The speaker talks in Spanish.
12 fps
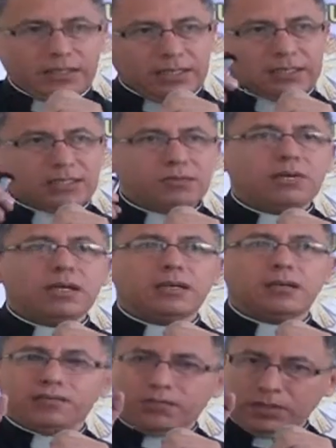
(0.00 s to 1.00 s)
Es el
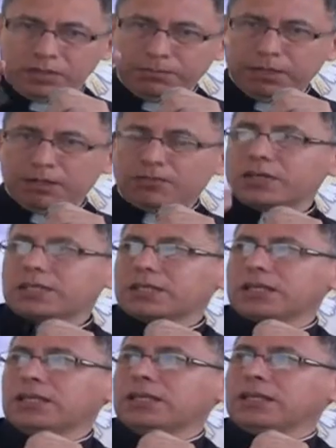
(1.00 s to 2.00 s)
lugar para
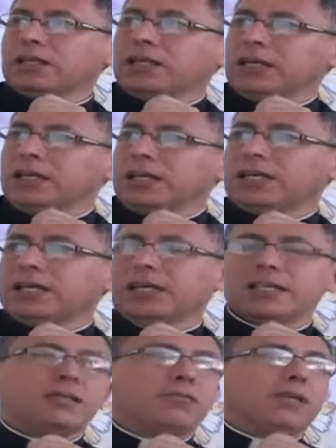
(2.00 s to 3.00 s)
ofrecer el
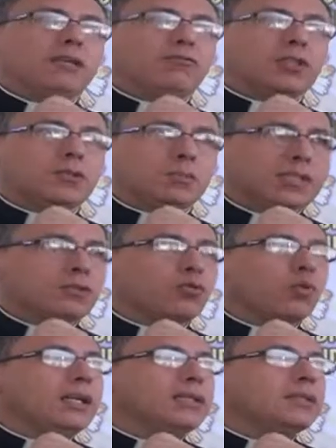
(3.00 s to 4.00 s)
crecimiento
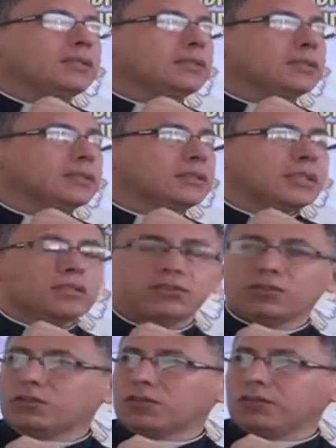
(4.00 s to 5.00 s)
espiritual de
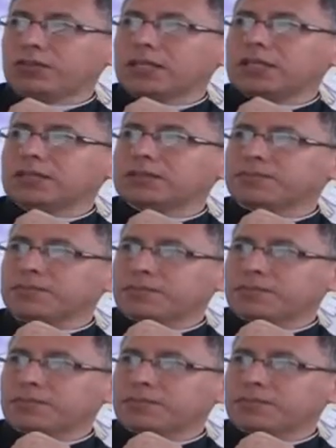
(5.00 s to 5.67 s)
todos los fieles.